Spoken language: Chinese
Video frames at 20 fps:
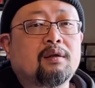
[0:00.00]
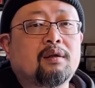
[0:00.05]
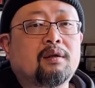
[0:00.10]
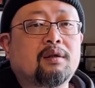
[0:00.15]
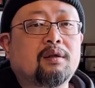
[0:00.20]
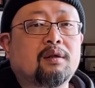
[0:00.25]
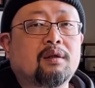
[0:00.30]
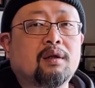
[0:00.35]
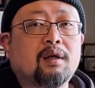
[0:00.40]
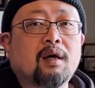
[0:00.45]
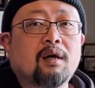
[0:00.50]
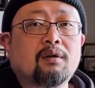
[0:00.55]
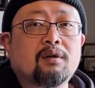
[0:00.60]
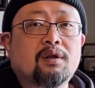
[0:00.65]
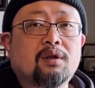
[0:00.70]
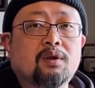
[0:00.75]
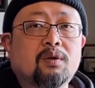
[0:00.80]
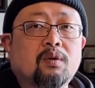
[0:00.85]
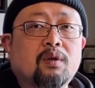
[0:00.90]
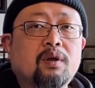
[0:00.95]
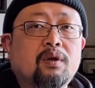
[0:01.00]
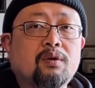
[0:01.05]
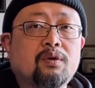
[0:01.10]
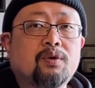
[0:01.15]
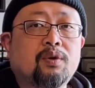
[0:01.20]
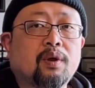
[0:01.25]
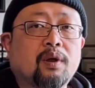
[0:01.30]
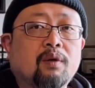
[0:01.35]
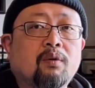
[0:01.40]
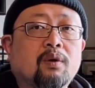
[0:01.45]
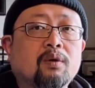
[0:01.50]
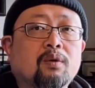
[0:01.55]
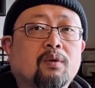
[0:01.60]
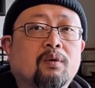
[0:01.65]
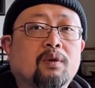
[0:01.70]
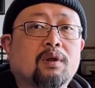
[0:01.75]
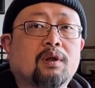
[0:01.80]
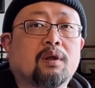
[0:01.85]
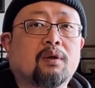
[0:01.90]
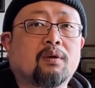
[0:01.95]
只要是说全国
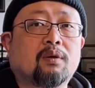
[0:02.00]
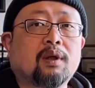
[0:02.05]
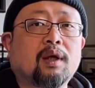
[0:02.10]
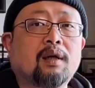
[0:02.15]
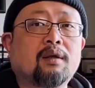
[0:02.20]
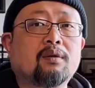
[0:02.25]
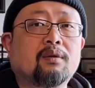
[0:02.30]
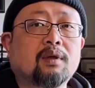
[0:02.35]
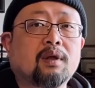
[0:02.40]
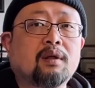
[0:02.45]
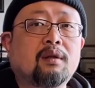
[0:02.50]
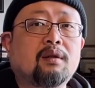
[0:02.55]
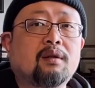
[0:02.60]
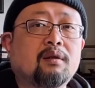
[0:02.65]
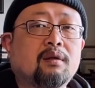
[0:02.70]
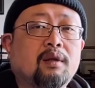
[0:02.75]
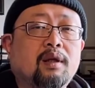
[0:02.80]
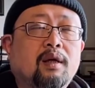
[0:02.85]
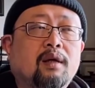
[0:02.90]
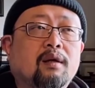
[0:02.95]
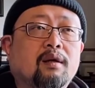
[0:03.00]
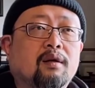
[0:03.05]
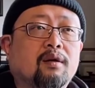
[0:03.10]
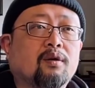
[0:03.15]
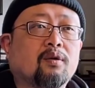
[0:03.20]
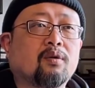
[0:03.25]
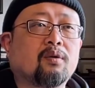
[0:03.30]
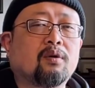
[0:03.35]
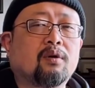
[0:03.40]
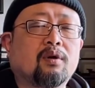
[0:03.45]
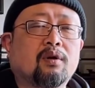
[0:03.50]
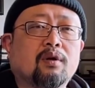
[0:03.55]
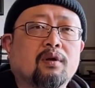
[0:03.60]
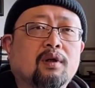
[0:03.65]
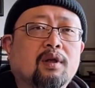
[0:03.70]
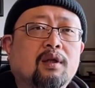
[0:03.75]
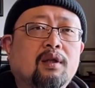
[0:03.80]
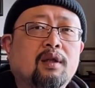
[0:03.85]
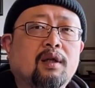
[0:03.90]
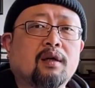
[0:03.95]
统筹，那就跟那个呃，
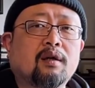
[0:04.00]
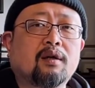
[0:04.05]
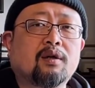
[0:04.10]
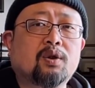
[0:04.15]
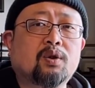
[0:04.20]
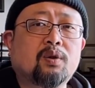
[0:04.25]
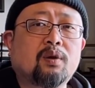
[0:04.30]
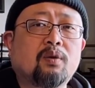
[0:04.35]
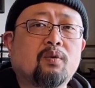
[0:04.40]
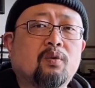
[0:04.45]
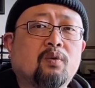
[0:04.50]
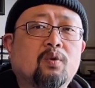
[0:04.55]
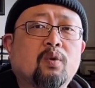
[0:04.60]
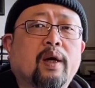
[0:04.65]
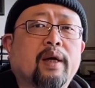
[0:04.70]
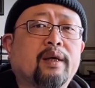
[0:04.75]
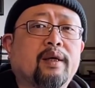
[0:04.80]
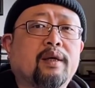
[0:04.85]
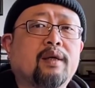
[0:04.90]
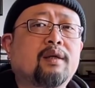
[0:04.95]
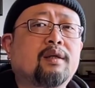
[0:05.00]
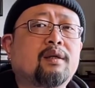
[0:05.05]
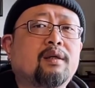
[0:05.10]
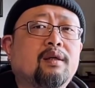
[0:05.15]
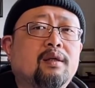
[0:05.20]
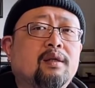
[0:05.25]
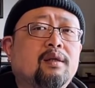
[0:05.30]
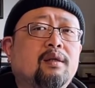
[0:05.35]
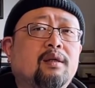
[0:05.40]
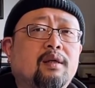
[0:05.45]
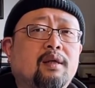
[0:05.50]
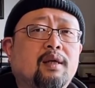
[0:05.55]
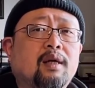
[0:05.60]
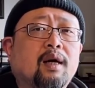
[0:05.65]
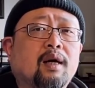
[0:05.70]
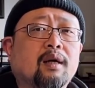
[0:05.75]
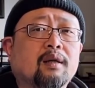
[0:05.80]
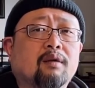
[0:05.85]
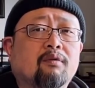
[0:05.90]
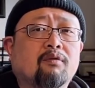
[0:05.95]
跟那个税务转移是其实一
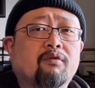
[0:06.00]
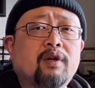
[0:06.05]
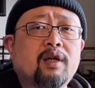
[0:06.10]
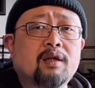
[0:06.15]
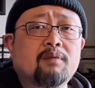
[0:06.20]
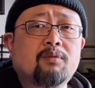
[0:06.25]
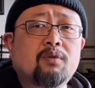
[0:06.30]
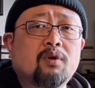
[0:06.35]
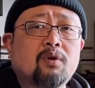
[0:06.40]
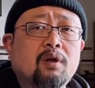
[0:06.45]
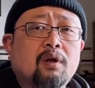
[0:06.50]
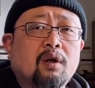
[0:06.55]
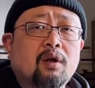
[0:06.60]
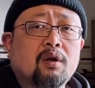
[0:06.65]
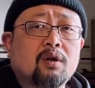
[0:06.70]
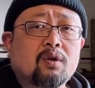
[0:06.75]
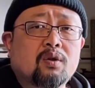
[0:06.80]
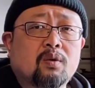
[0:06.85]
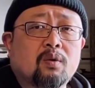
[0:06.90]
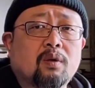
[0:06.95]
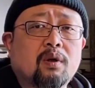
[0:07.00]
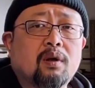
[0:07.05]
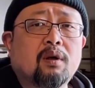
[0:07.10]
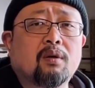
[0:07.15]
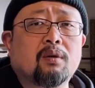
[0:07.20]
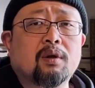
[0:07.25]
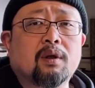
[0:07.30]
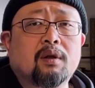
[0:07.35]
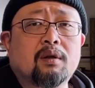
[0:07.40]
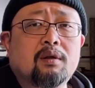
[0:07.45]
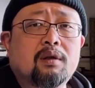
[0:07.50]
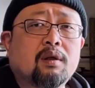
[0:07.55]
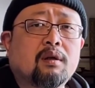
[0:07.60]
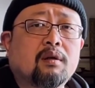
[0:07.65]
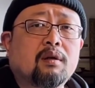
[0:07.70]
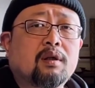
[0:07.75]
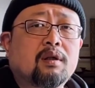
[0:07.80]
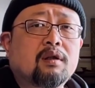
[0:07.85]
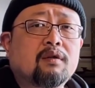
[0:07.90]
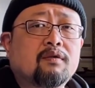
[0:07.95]
样的。为什么说所有的交
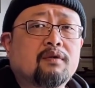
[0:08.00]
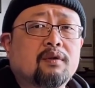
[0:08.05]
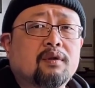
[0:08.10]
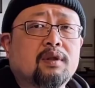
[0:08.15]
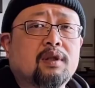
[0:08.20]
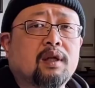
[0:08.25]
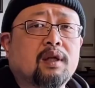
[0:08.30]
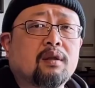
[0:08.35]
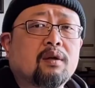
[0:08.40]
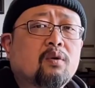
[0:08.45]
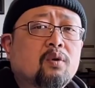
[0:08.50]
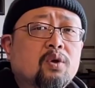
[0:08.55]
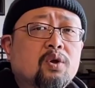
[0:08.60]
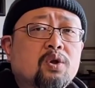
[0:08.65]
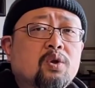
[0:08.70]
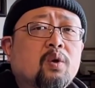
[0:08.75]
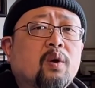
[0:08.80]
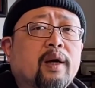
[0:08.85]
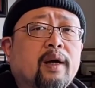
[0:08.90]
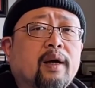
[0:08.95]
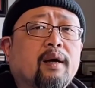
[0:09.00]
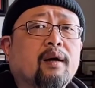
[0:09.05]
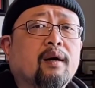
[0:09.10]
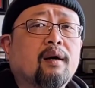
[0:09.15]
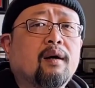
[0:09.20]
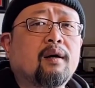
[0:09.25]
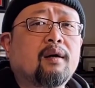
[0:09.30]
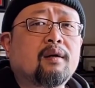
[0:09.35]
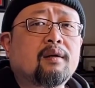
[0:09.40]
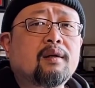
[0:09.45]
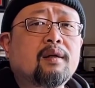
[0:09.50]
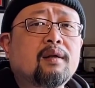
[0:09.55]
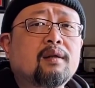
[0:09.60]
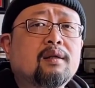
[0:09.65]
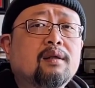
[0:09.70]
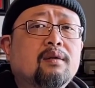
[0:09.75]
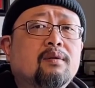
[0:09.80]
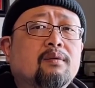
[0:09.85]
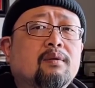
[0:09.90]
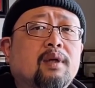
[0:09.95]
给政府的钱都是税啊？这
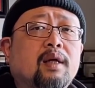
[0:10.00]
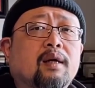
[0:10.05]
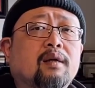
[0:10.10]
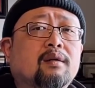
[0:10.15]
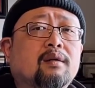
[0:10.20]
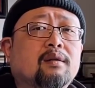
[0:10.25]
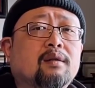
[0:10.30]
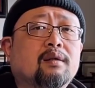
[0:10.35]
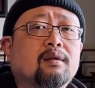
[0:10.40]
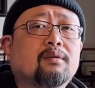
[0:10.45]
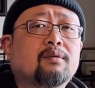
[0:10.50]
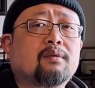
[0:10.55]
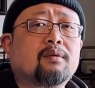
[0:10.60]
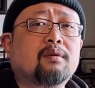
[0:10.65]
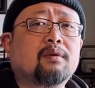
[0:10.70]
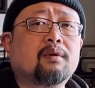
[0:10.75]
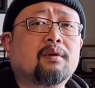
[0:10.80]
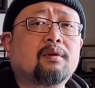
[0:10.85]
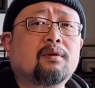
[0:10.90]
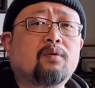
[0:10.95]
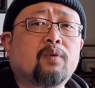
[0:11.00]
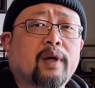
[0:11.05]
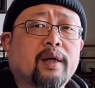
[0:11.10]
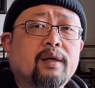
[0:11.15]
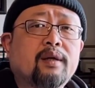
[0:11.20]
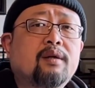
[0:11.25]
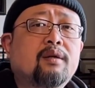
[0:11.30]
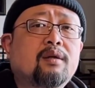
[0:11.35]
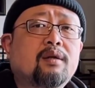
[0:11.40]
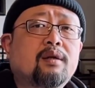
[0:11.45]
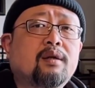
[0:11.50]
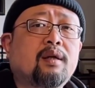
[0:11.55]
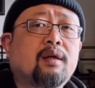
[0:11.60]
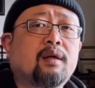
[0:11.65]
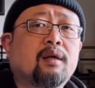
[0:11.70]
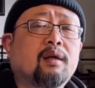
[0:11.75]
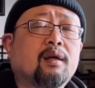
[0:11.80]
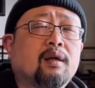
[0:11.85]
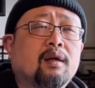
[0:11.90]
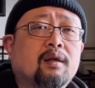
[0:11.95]
其中也是其中原因之
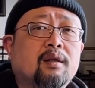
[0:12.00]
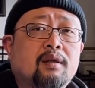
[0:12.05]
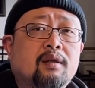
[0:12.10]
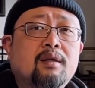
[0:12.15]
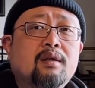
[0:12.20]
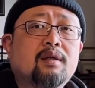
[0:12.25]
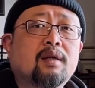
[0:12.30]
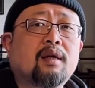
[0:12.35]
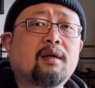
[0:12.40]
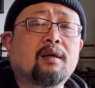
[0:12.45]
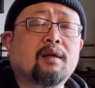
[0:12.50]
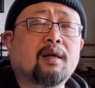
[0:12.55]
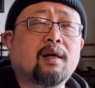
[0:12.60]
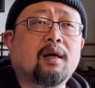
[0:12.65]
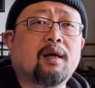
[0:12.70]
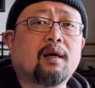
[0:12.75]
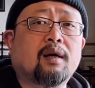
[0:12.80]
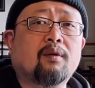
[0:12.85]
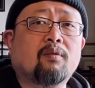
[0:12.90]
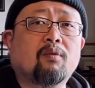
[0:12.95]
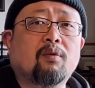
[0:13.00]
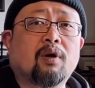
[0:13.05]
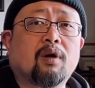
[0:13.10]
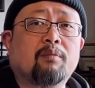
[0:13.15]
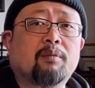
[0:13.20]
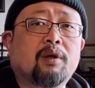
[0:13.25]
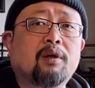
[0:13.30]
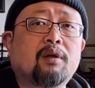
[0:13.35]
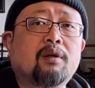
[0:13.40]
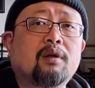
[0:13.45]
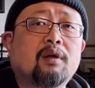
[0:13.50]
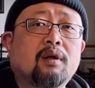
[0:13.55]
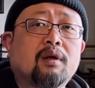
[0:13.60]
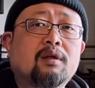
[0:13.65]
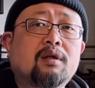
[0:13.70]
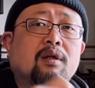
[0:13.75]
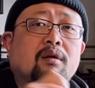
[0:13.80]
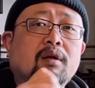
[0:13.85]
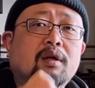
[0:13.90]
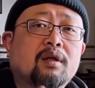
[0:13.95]
一。您想想看啊，我们
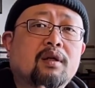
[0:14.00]
交给